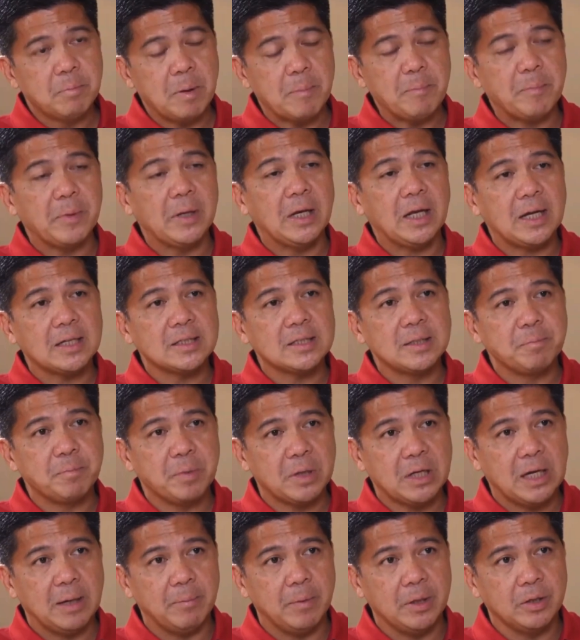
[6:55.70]
Papalakasin pa
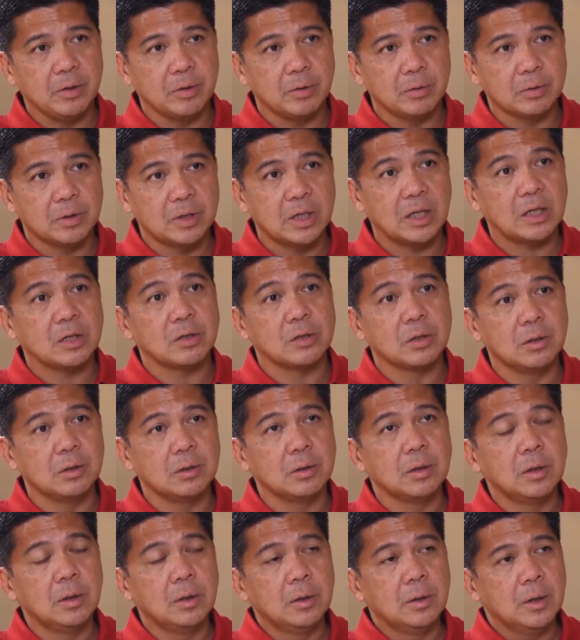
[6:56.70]
namin yung drug
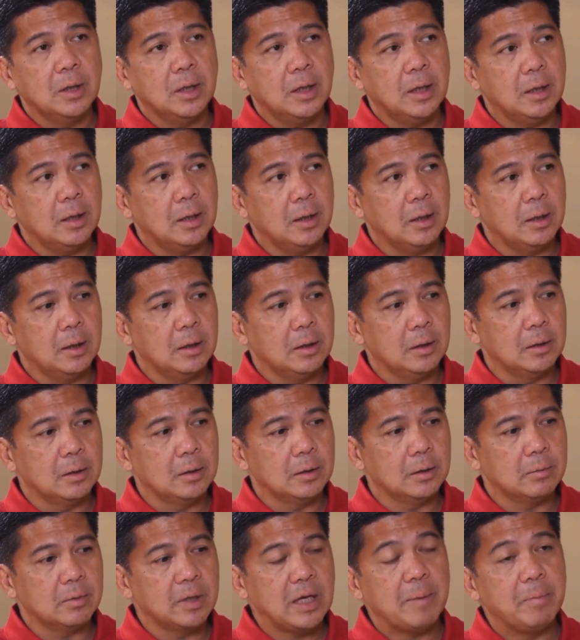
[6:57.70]

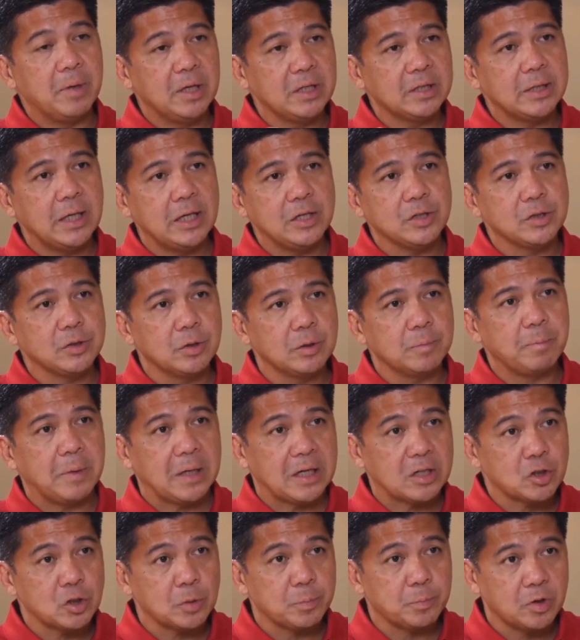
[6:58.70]
uh, rehabilitation
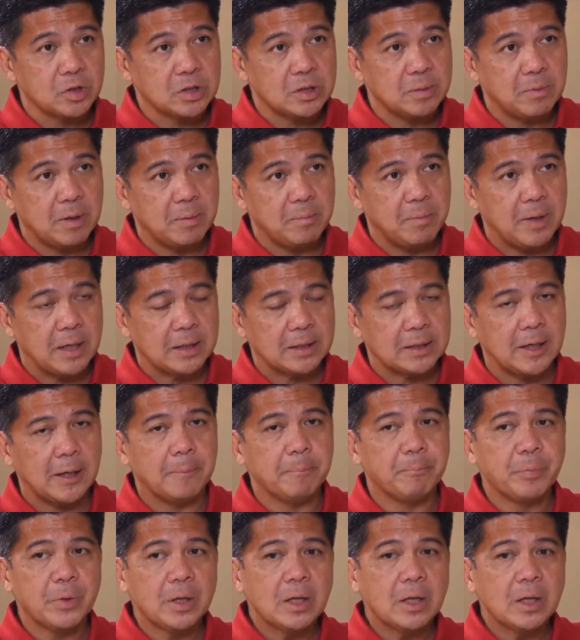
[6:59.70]
para support sa mga bata.